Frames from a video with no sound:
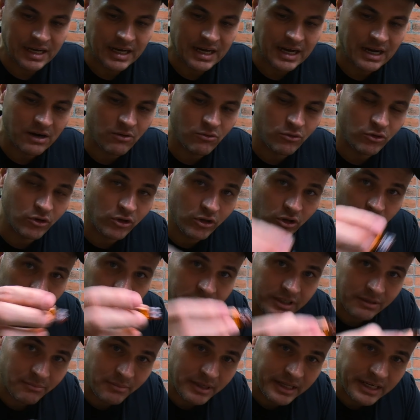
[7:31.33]
a uno de los
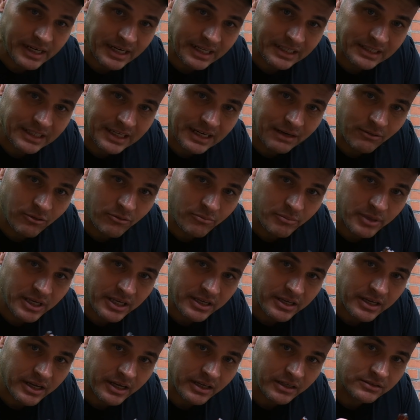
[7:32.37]
terminales de la
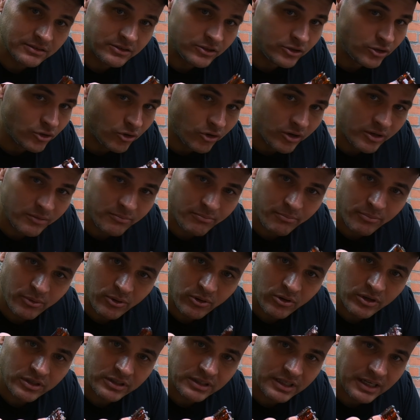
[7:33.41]
bombilla, no
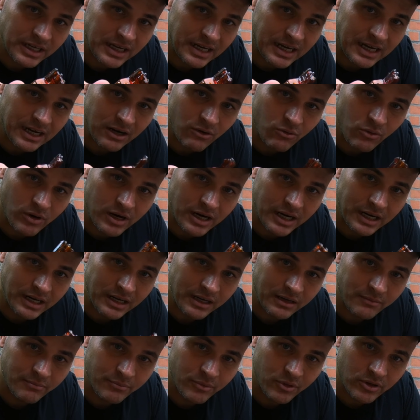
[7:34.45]
importa a
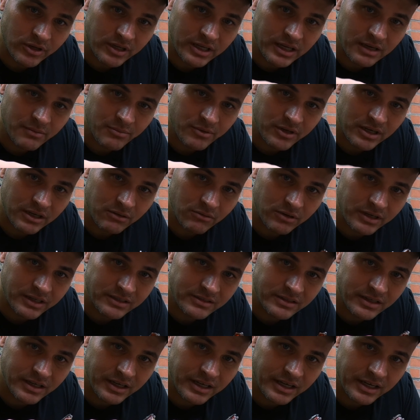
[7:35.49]
cuál. ¿Por Porque
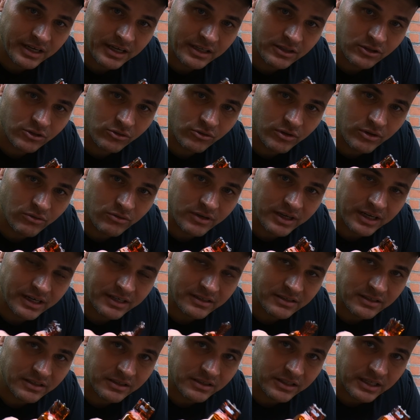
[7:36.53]
acuérdense que esto es una
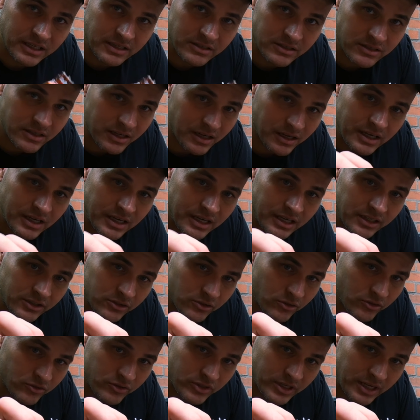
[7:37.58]
resistencia,
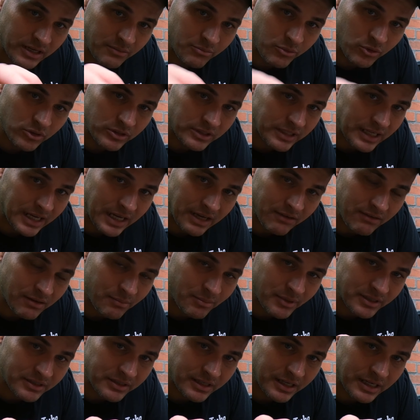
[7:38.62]
entonces el voltaje va a
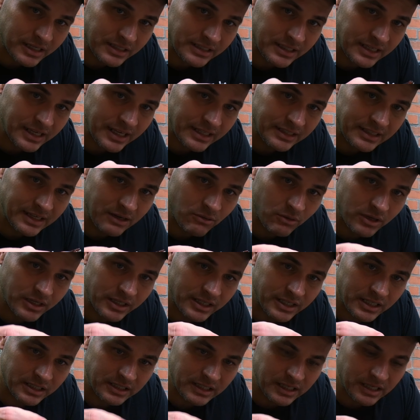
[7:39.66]
pasar de
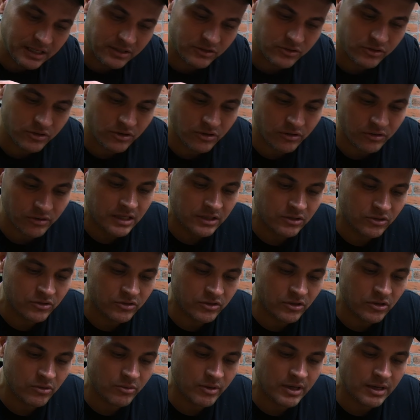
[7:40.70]
cualquier dirección.
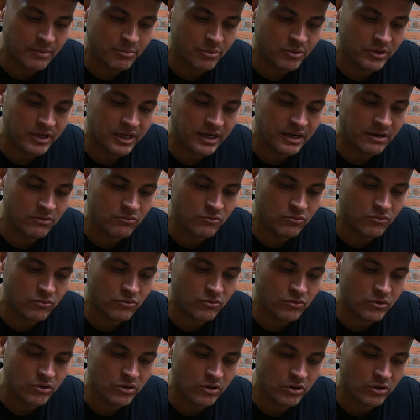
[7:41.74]
Entonces lo voy a poner en
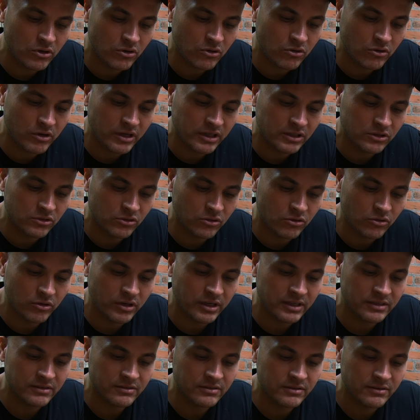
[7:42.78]
uno de los
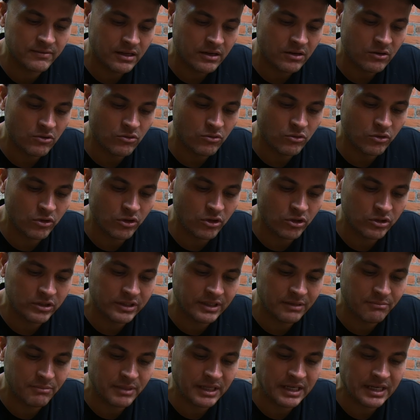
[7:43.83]
conectores o uno de los
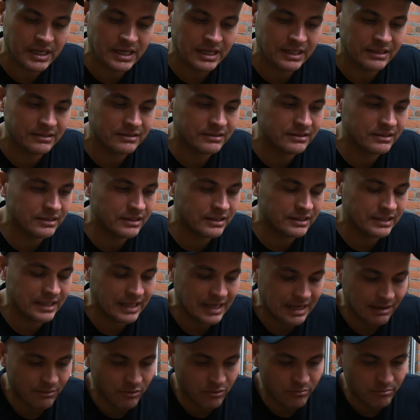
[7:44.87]
terminales de
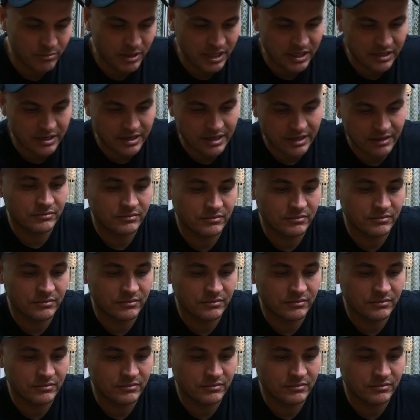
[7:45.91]
la bombilla.